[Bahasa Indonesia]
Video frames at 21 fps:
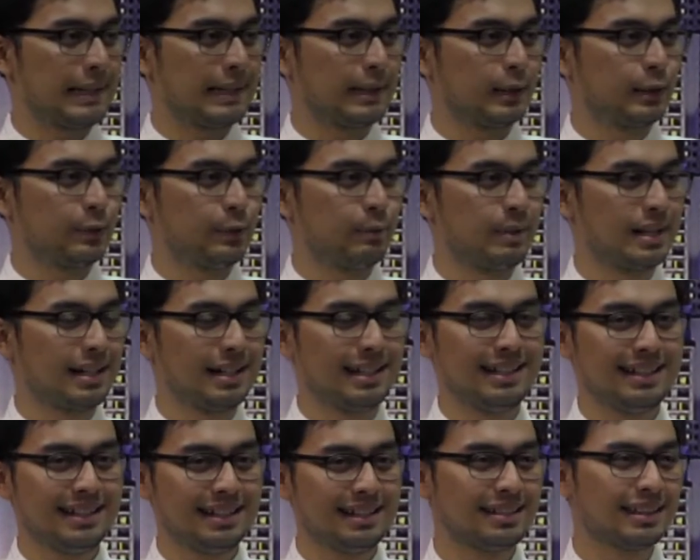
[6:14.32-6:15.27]
Itu.
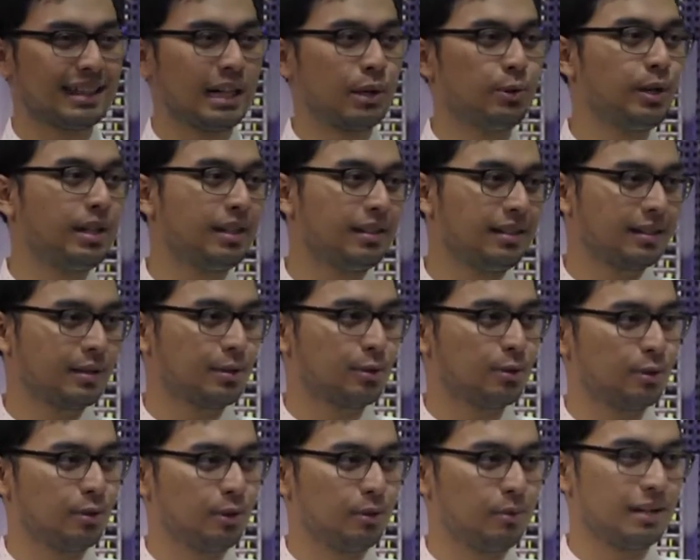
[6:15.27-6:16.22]
Maka inilah tauhid yang
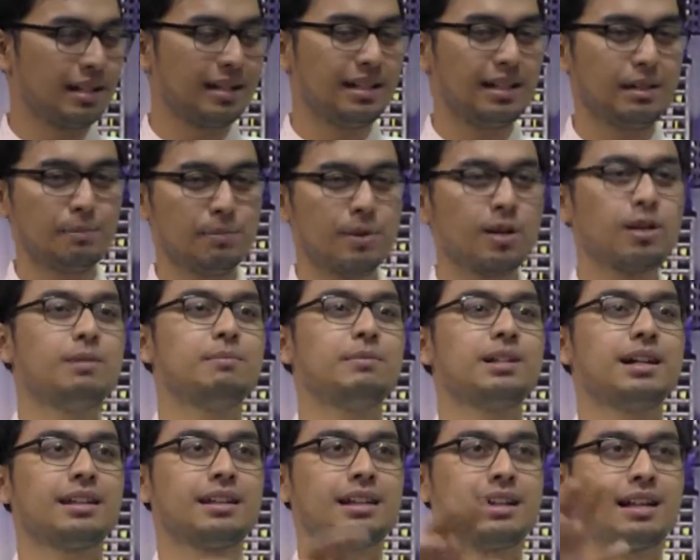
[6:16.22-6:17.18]
sesungguhnya. Makanya Ibrahim
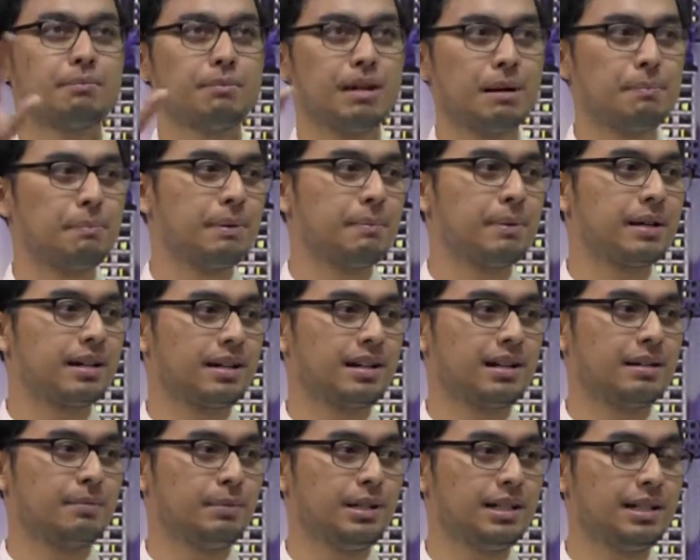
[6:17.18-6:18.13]
dikatakan bapak para
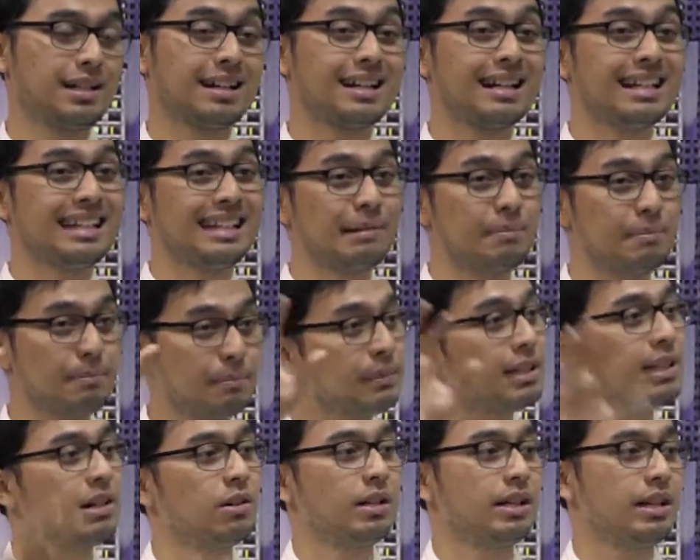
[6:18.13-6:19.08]
nabi karena
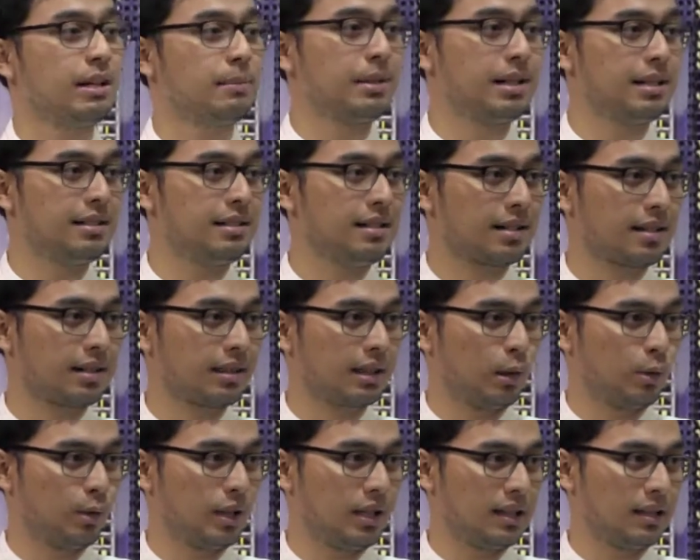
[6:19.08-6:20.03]
beliaulah yang mengajarkan
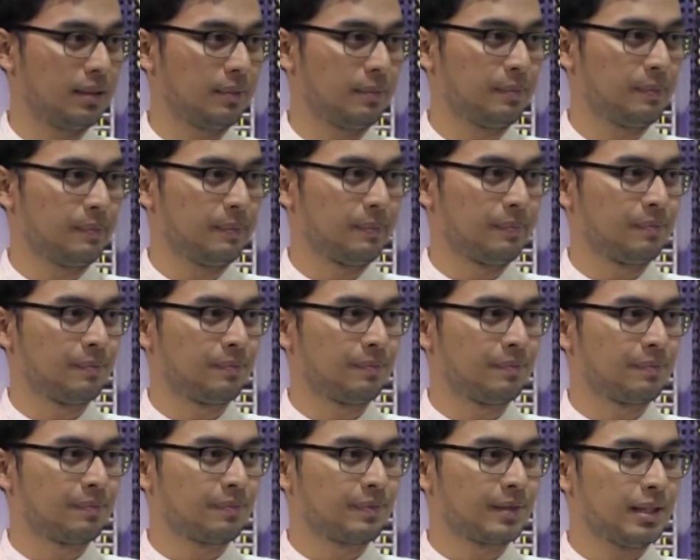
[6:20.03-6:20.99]
tauhid.
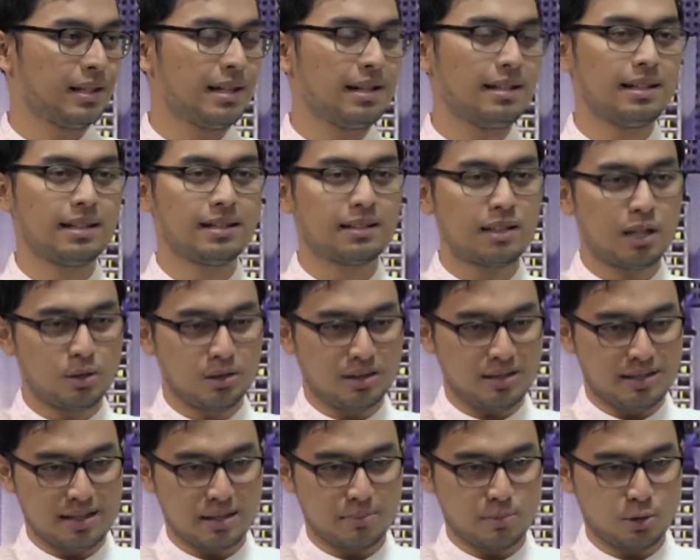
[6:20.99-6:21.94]
Dan lihat kalau
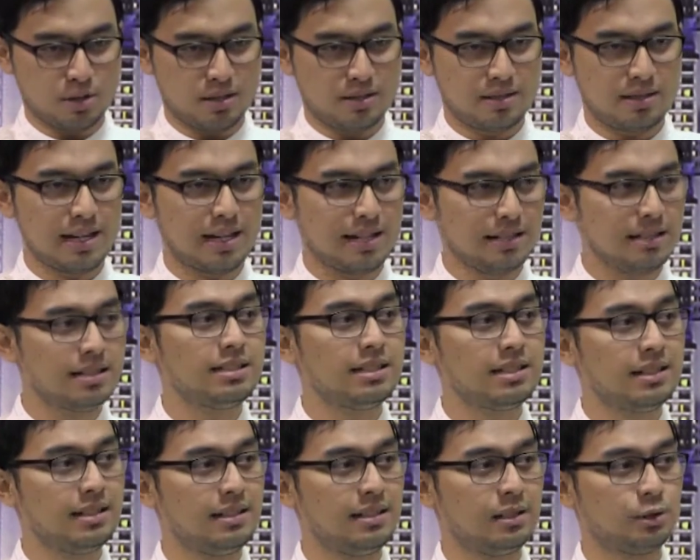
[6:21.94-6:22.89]
lihat prosesi
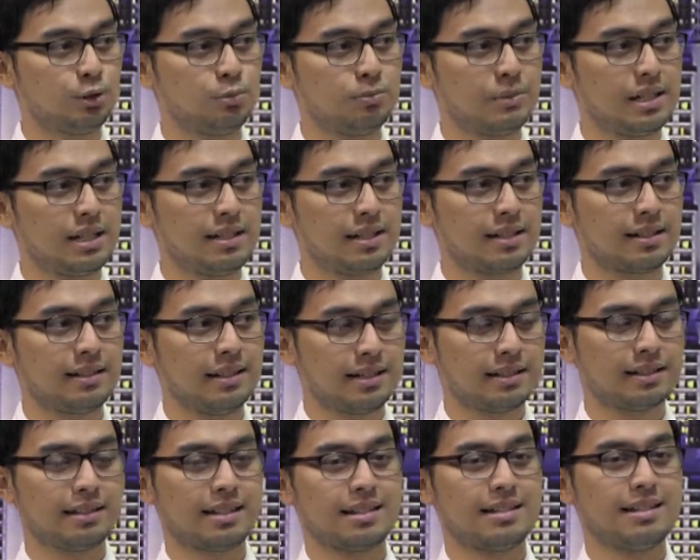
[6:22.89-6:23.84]
haji itu banyak
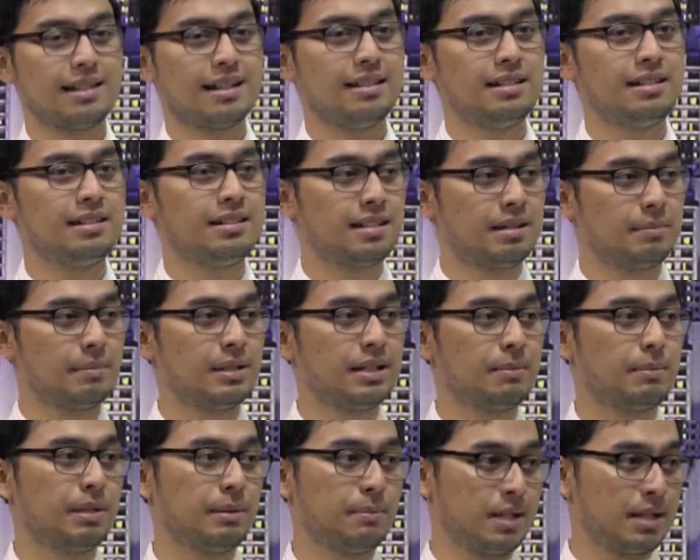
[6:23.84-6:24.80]
yang terjadi di zaman
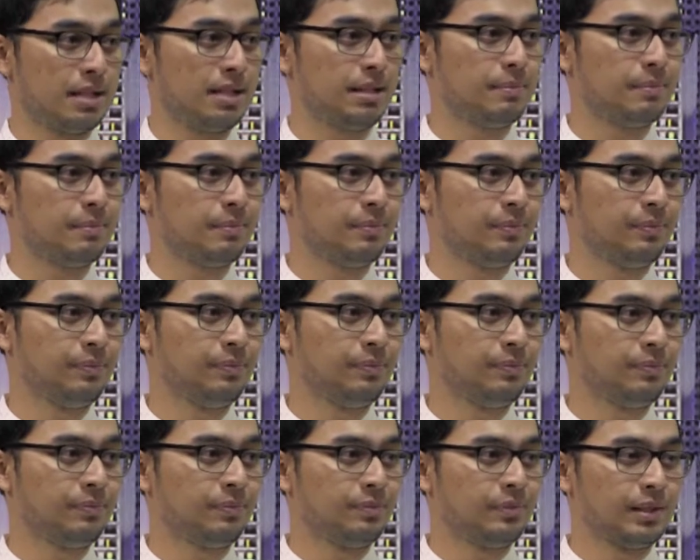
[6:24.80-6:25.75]
Nabi Ibrahim.
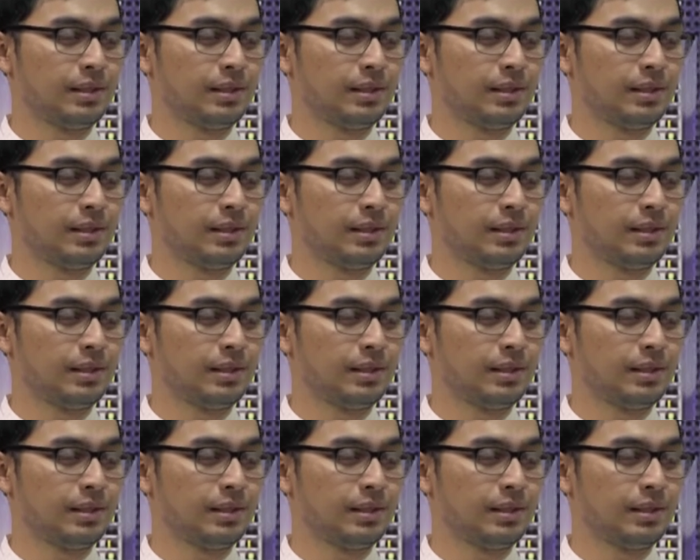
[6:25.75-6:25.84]
Yeah.